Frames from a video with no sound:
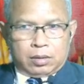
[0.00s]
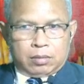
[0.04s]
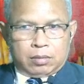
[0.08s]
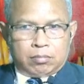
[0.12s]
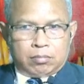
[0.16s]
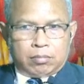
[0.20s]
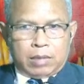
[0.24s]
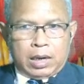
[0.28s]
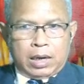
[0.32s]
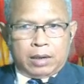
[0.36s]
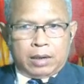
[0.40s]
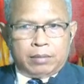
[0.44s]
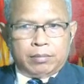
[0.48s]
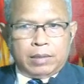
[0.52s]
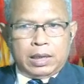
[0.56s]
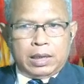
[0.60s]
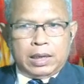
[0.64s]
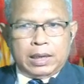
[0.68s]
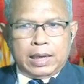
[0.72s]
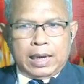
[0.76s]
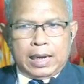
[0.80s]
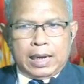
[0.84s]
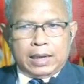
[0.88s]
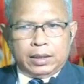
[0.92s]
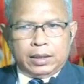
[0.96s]
มันมี
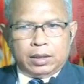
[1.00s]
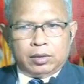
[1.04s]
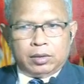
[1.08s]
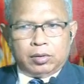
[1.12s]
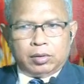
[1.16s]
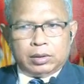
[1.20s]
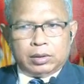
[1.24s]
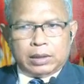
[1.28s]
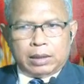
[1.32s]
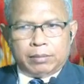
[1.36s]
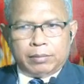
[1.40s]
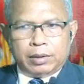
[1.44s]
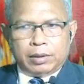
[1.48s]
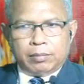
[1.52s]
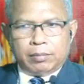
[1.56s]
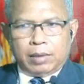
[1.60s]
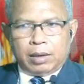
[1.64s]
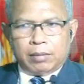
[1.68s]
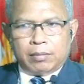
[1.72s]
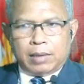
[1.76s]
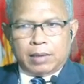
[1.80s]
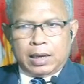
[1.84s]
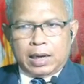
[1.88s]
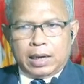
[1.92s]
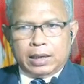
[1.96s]
งานที่ต้องทำอีกมา
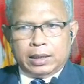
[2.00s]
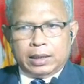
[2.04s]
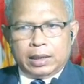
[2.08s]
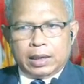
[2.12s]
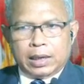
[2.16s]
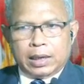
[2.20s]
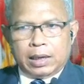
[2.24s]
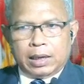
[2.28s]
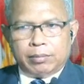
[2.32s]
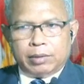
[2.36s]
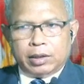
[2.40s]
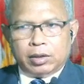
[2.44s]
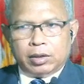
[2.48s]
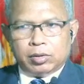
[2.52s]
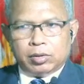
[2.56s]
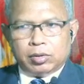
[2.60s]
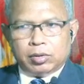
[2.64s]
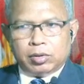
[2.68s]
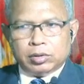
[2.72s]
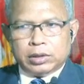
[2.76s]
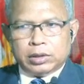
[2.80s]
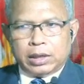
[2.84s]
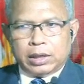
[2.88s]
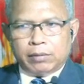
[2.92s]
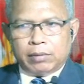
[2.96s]
กมายนะครับ แล้วก็ต้
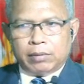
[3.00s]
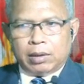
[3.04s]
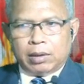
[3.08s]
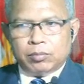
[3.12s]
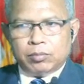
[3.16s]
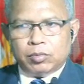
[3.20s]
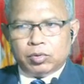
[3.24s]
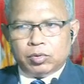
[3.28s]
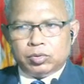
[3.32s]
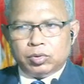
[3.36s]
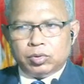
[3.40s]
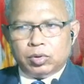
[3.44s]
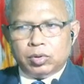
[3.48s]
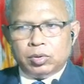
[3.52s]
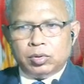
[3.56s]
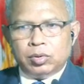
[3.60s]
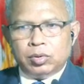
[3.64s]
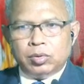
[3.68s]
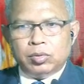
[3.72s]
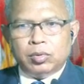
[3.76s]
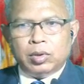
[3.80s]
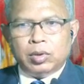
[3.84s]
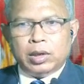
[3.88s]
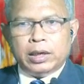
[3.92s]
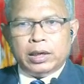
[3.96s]
องใช้ความอดทน
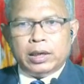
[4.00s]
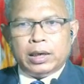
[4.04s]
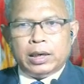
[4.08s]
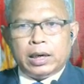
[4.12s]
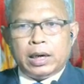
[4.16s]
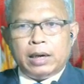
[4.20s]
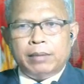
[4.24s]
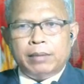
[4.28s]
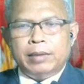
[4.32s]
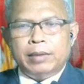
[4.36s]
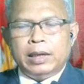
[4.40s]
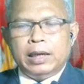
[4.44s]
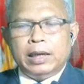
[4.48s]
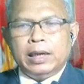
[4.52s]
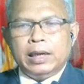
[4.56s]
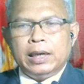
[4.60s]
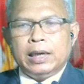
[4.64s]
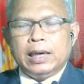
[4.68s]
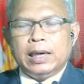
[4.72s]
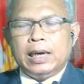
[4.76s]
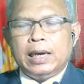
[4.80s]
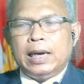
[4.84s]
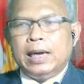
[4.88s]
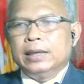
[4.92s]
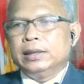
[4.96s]
ด้วยนะครับ ใน
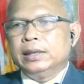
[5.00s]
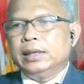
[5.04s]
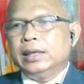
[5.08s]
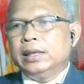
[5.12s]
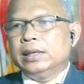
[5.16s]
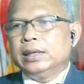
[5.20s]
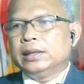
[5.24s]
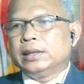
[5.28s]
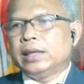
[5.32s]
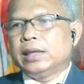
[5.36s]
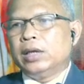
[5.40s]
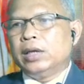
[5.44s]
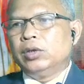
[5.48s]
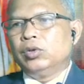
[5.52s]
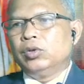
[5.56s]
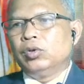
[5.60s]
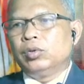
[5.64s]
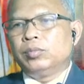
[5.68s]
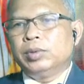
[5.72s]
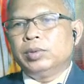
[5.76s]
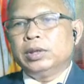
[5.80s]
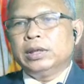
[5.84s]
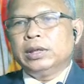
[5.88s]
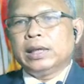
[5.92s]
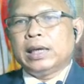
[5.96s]
การที่จะหยุด
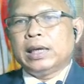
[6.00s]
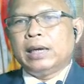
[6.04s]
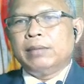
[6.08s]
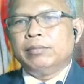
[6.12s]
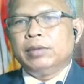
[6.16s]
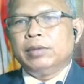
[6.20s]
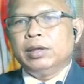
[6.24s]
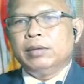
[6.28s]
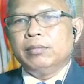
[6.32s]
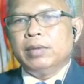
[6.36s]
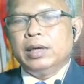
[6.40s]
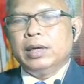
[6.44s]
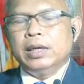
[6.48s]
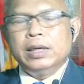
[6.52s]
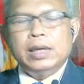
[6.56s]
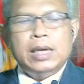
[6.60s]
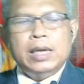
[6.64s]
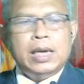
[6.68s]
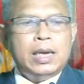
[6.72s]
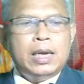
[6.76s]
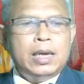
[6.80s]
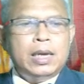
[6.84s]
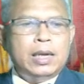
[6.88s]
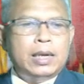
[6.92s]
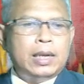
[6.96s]
พฤติกรรมที่ไม่
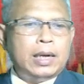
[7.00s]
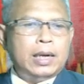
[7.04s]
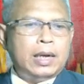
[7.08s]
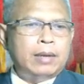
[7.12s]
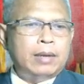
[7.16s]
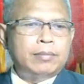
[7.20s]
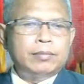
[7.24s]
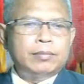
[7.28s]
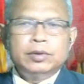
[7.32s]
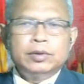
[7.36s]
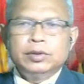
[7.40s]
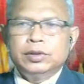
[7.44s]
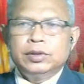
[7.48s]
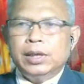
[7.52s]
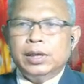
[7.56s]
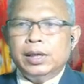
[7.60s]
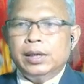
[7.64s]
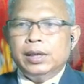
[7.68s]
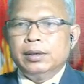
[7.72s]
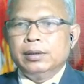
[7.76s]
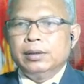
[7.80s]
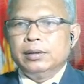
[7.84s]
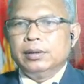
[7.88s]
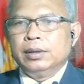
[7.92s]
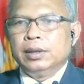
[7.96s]
ดีนะครับ เช่น
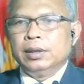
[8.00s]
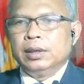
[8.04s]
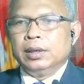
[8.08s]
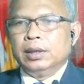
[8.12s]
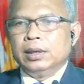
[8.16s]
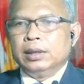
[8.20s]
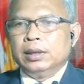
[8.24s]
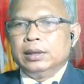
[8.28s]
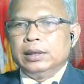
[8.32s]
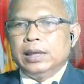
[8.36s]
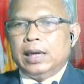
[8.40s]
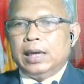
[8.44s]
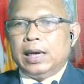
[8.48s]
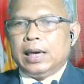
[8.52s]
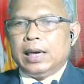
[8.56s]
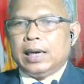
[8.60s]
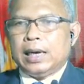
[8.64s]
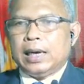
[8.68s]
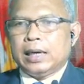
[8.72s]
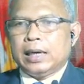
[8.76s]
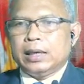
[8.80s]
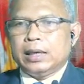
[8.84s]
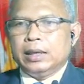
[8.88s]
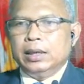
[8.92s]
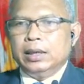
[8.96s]
อย่า
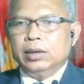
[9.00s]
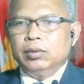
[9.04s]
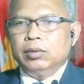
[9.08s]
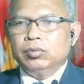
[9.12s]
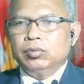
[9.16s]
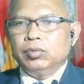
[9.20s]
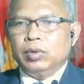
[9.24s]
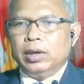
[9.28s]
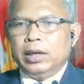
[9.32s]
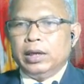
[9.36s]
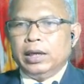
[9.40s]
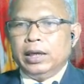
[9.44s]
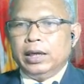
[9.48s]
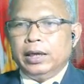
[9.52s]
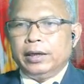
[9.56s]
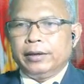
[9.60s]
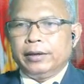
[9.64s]
กัดนิ้วตัวเอง